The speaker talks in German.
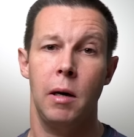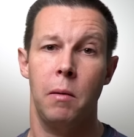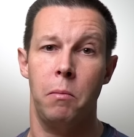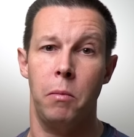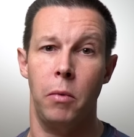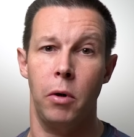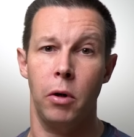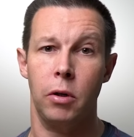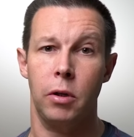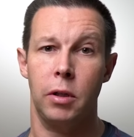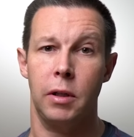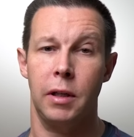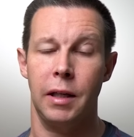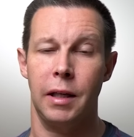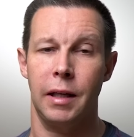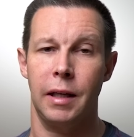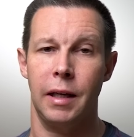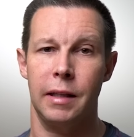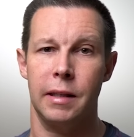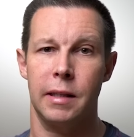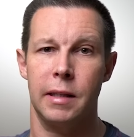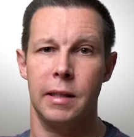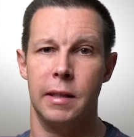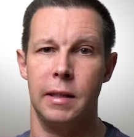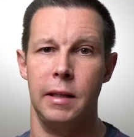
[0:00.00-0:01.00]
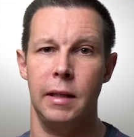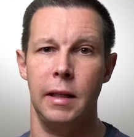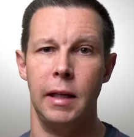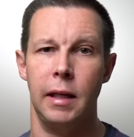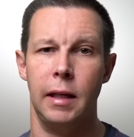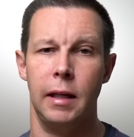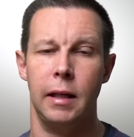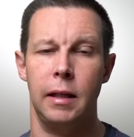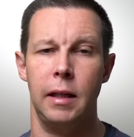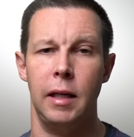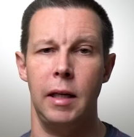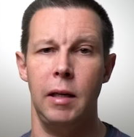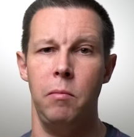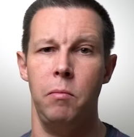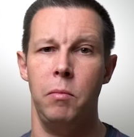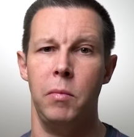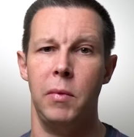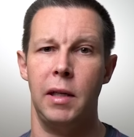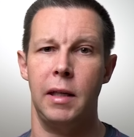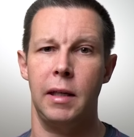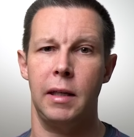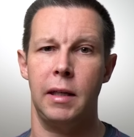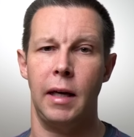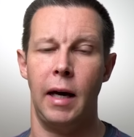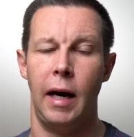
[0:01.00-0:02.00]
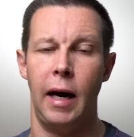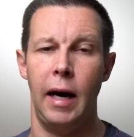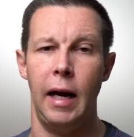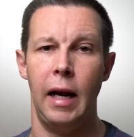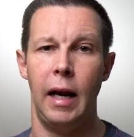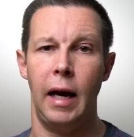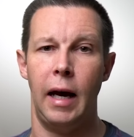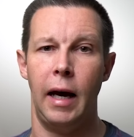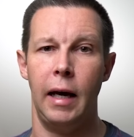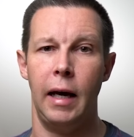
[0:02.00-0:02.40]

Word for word: möchte ich jetzt nicht im Detail